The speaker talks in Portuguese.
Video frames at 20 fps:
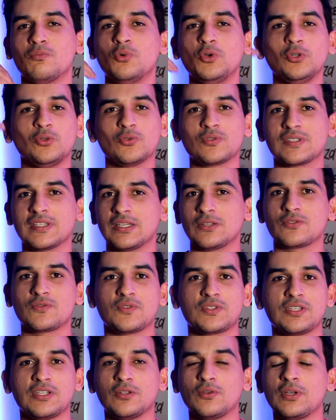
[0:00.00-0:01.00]
muitos anos,
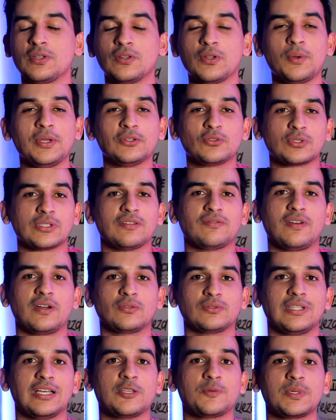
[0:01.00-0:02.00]
você não, não entrou na
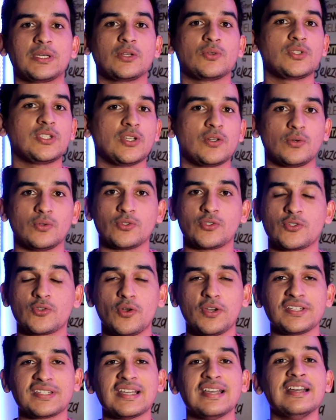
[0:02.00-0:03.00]
faculdade porque não tinha
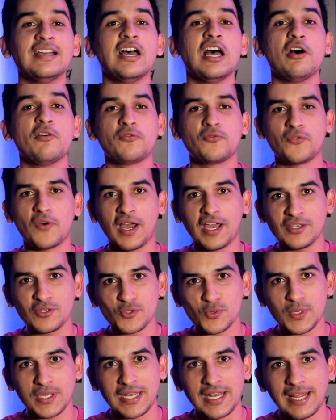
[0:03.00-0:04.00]
condições,
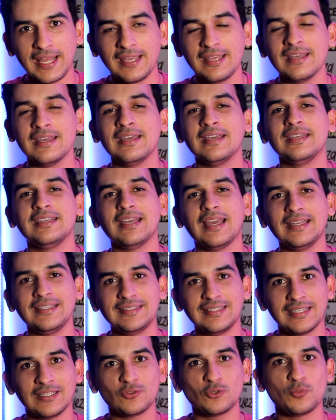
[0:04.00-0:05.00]
faz o Enem e aí
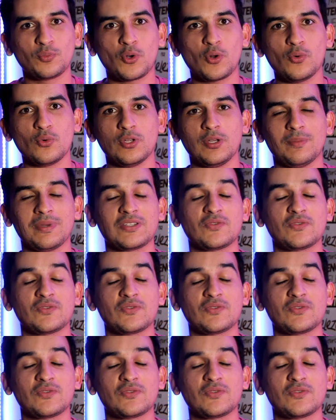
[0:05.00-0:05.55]
tenta o ProUni.